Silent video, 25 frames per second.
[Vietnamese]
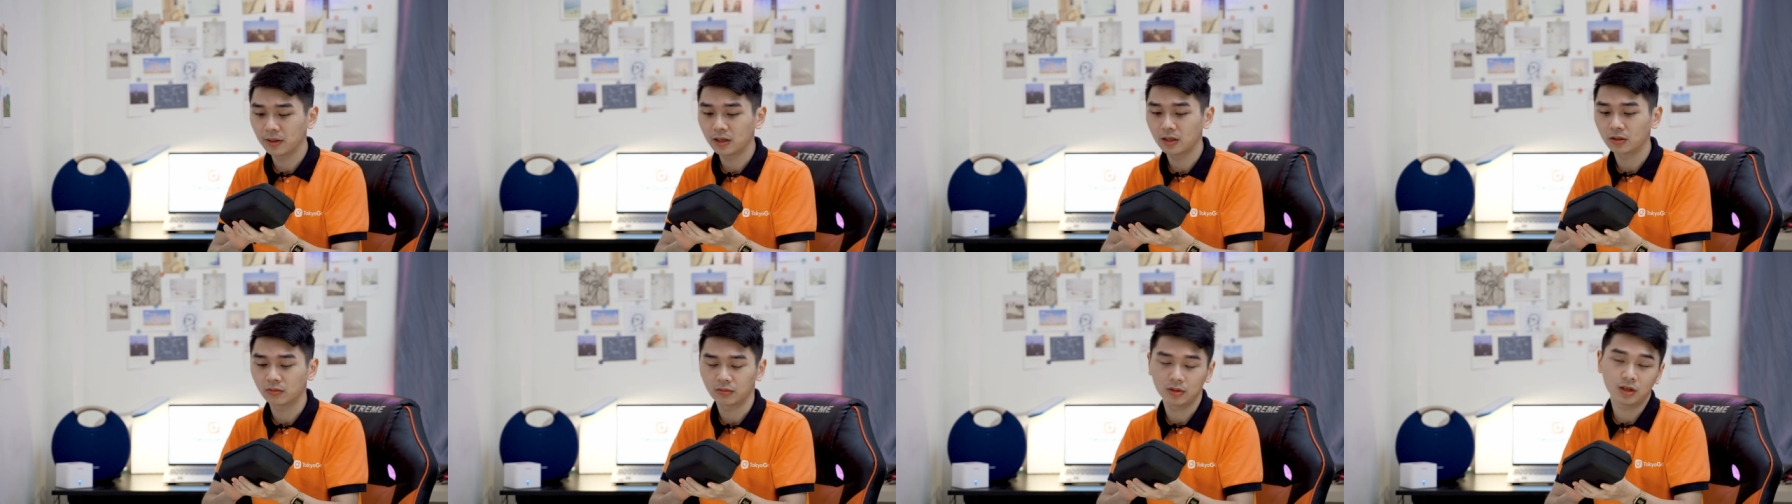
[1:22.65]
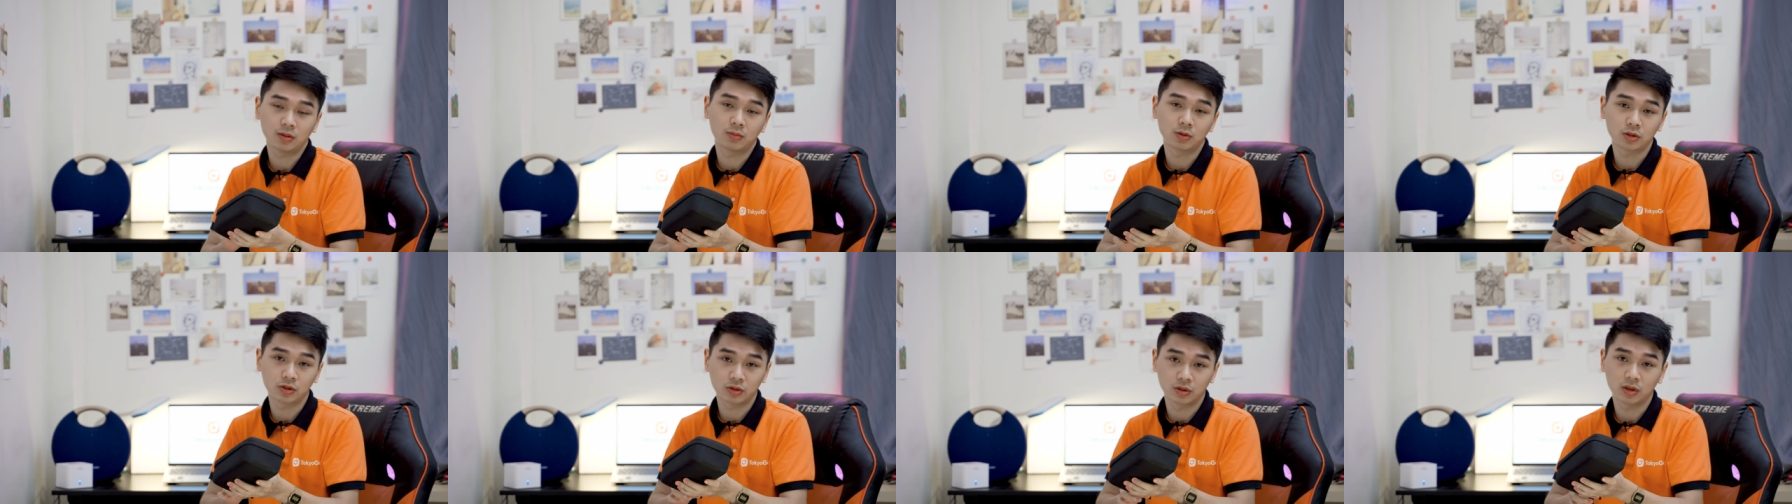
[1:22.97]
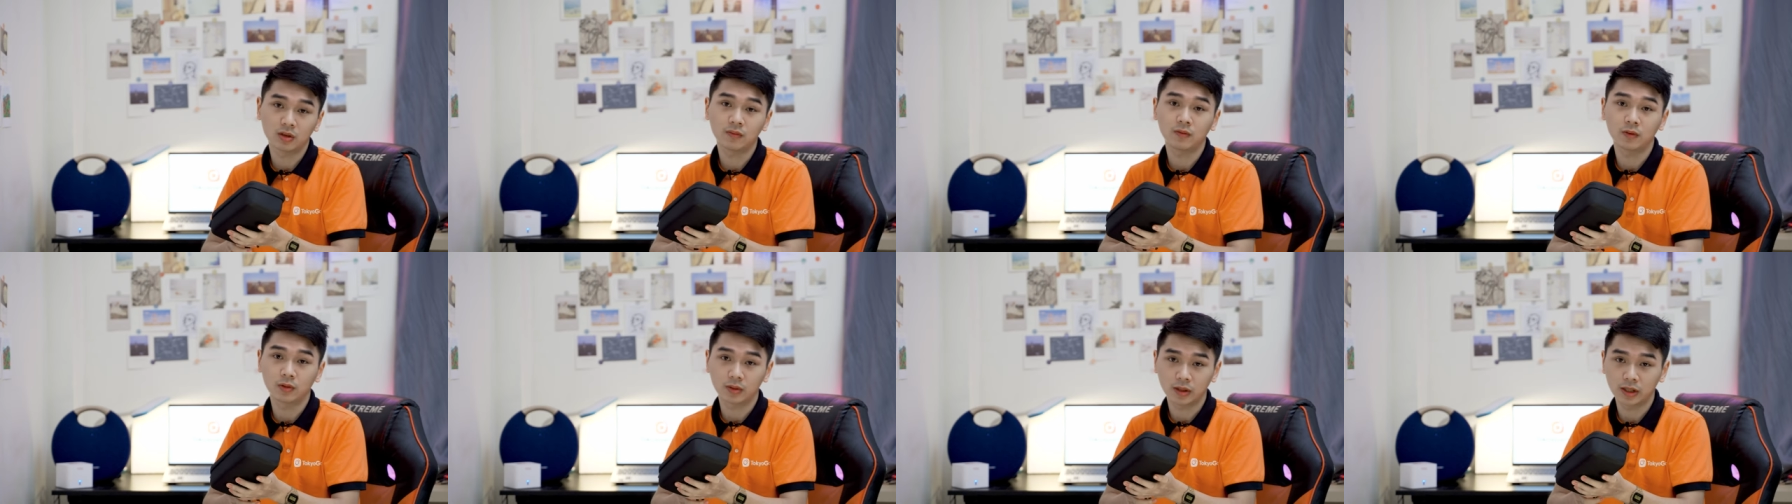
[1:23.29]
pin cũng như là một
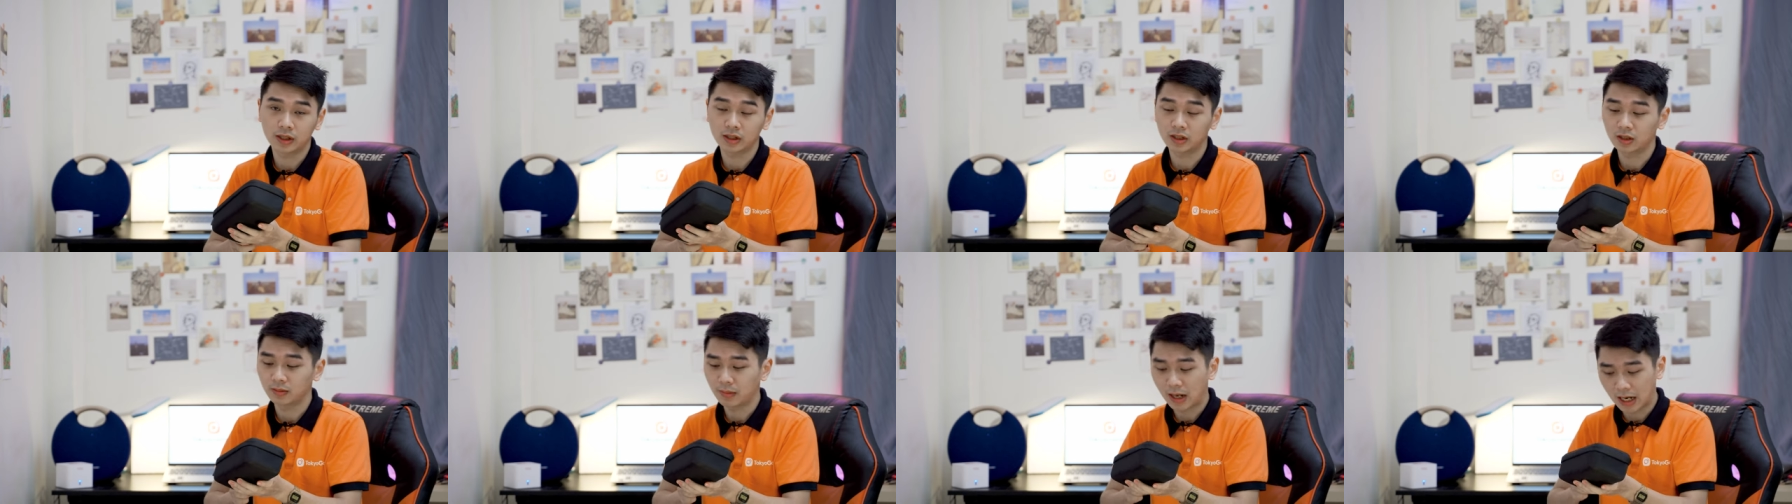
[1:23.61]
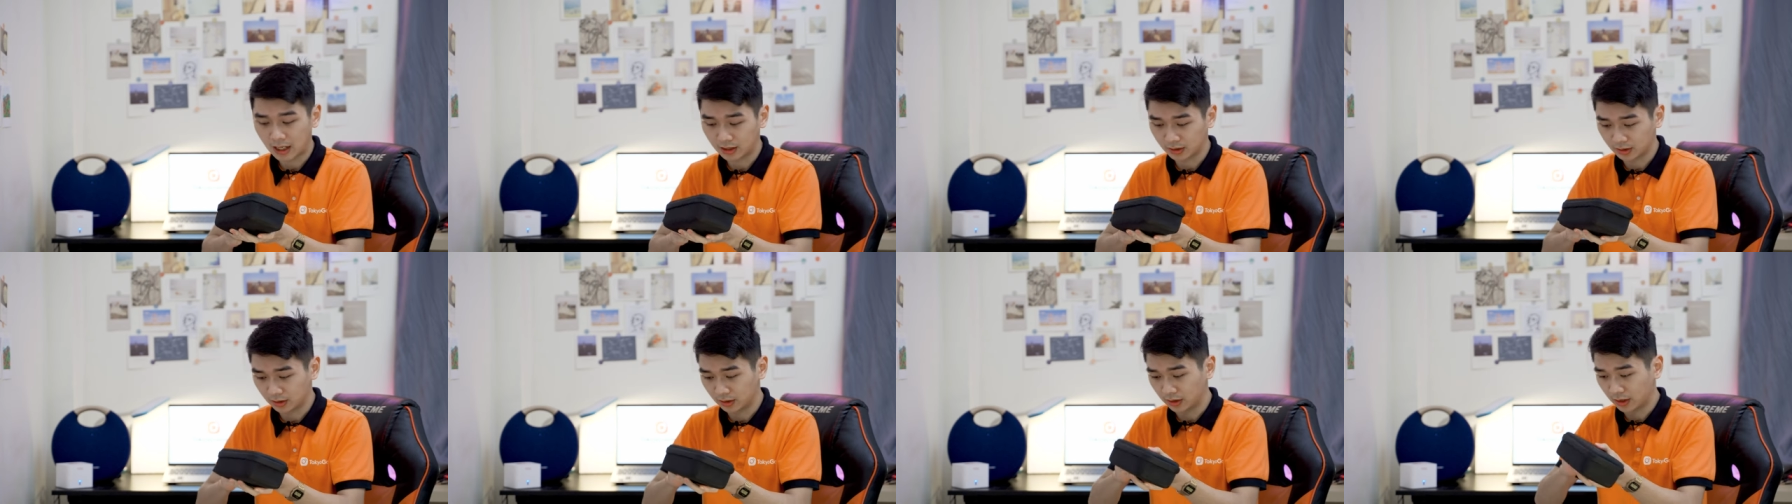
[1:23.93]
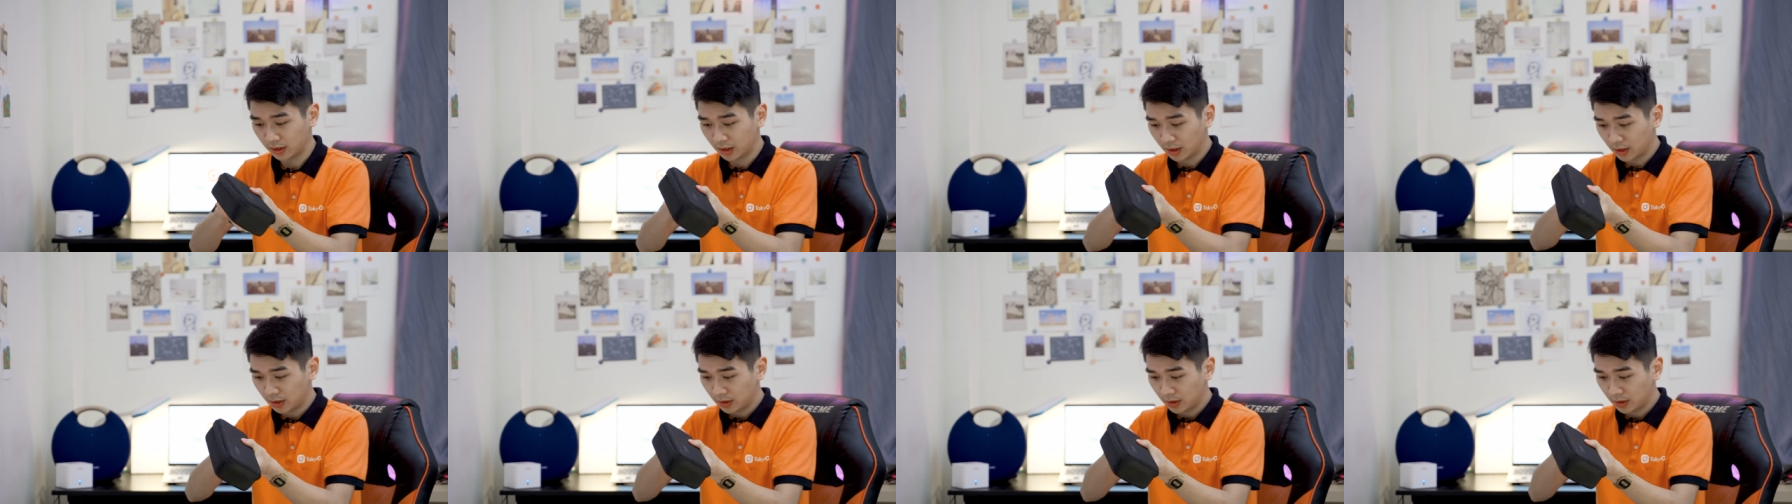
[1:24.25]
số các phụ kiện cơ bản rồi.